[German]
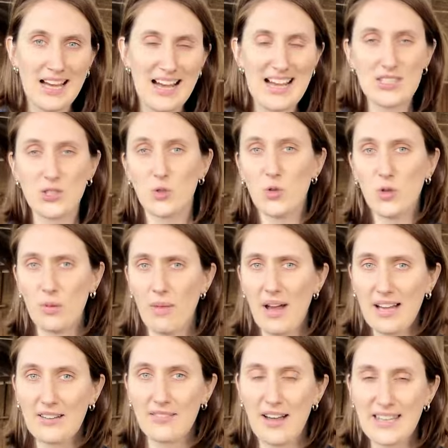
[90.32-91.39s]
Also Kühe
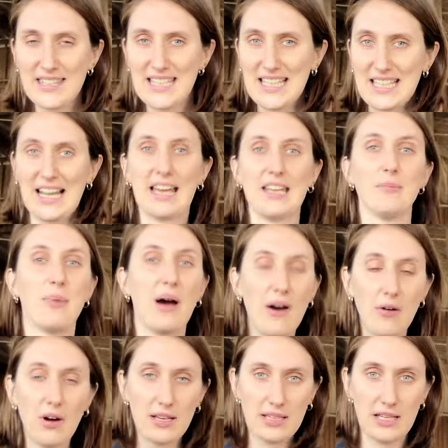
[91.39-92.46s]
machen quasi kleine
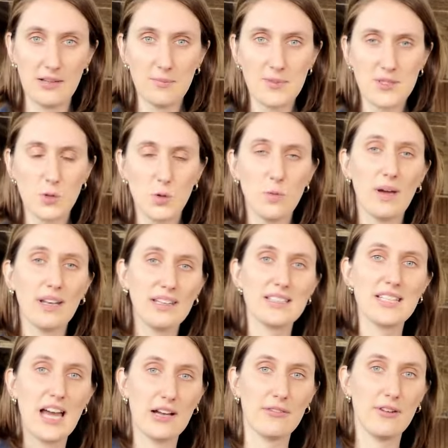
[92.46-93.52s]
Powernaps über den
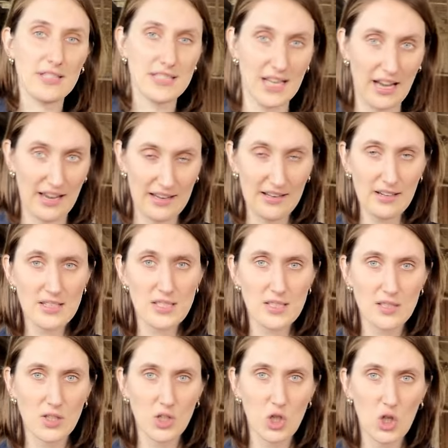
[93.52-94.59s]
Tag verteilt
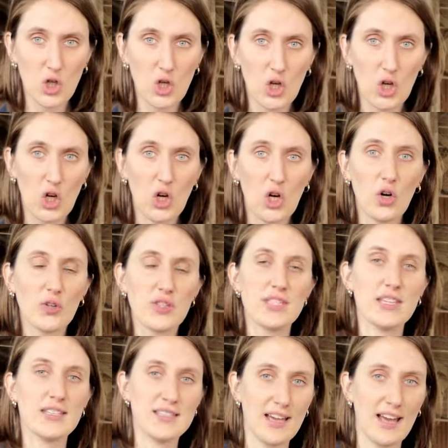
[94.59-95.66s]
und
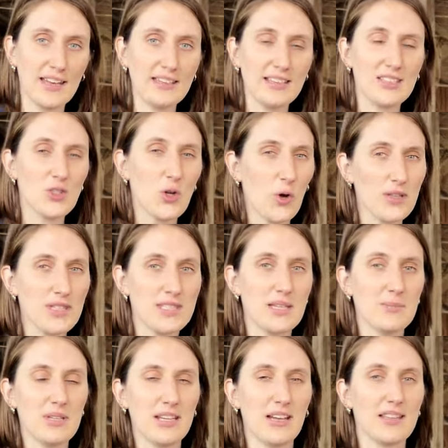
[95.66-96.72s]
sind dann
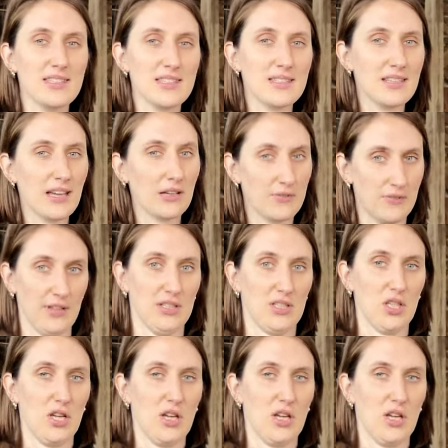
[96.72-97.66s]
trotzdem den ganzen Tag fit.